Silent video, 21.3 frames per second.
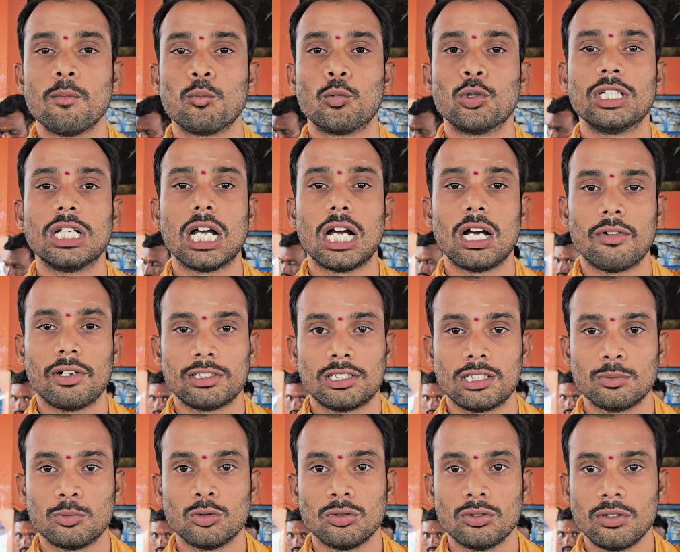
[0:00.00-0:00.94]

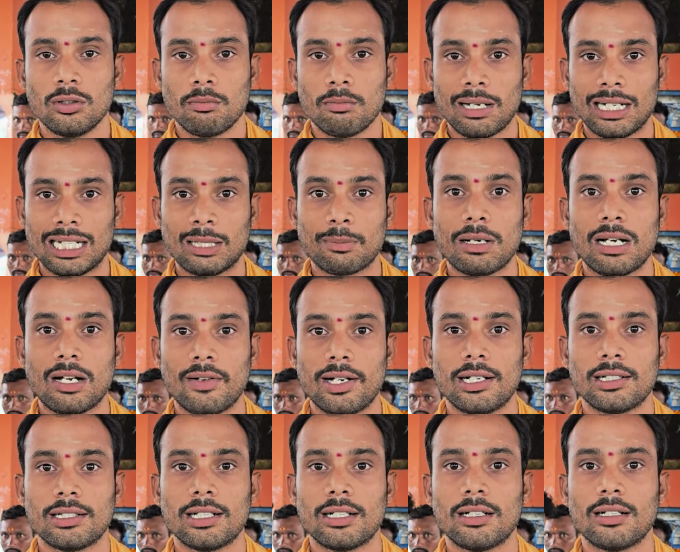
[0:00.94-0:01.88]
పుణ్యాహవచనము
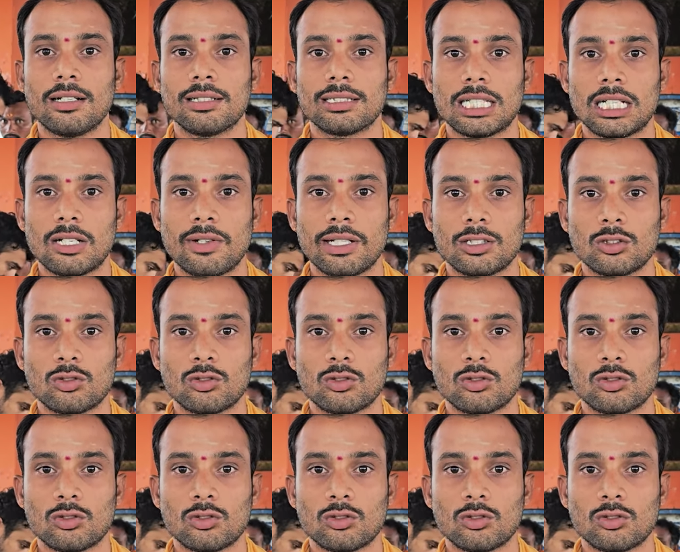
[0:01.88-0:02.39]
మండపావాహన తర్వాత